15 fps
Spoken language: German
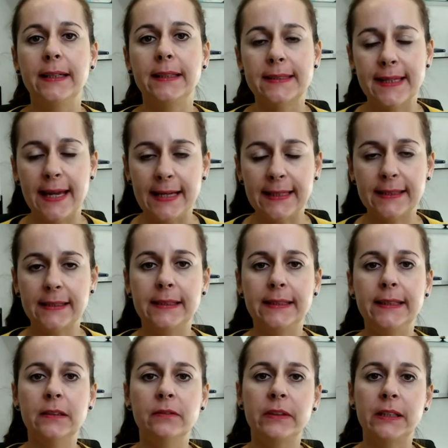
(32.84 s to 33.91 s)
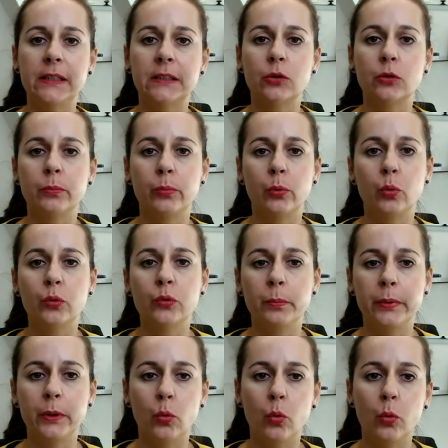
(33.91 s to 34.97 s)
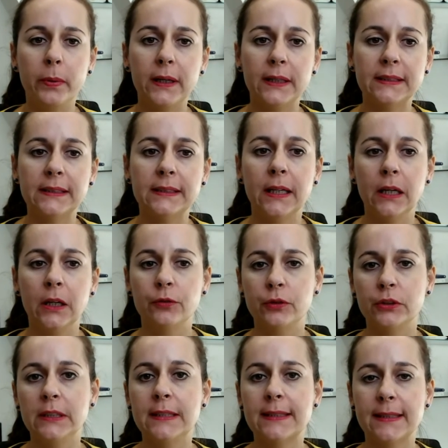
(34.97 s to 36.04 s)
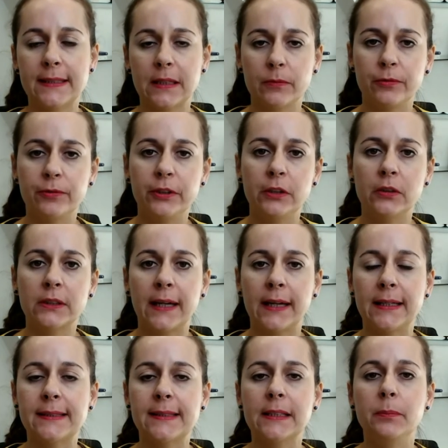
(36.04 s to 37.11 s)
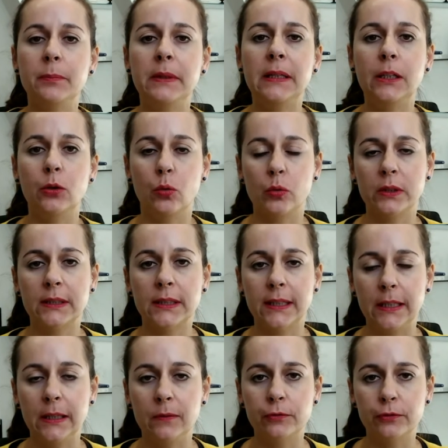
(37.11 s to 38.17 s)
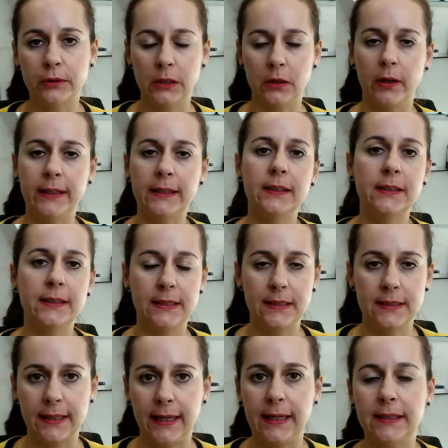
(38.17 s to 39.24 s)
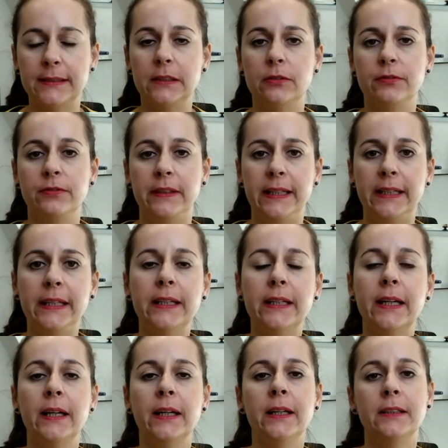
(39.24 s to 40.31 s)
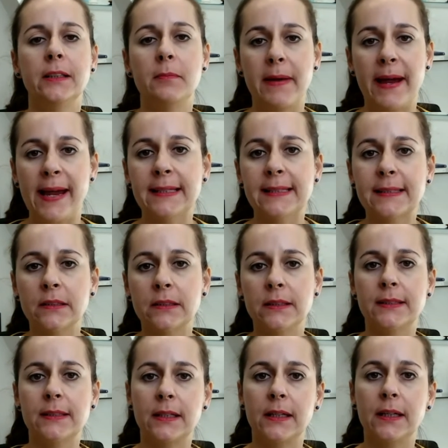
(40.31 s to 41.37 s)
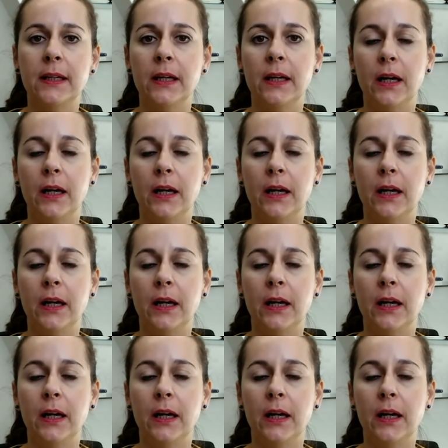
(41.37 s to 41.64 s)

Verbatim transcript: seltenen Hirnvenenthrombosen beobachtet von insgesamt 34 Millionen geimpften Leute. Das ist relativ wenig. Die meisten dieser